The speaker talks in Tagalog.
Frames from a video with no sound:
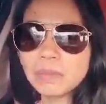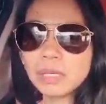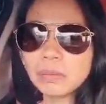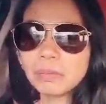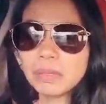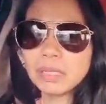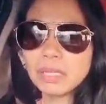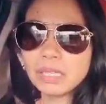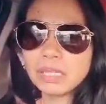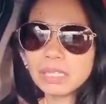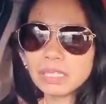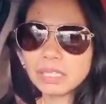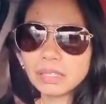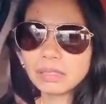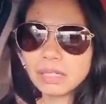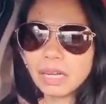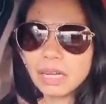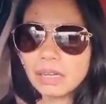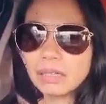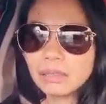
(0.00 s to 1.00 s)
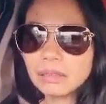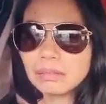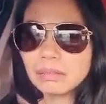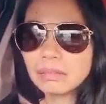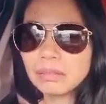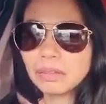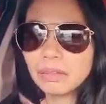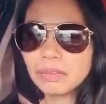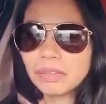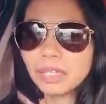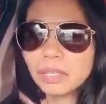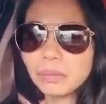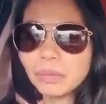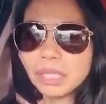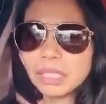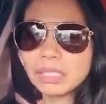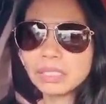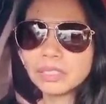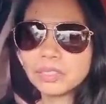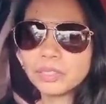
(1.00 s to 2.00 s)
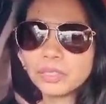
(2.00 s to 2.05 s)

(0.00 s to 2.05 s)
maybe it's around 3 minute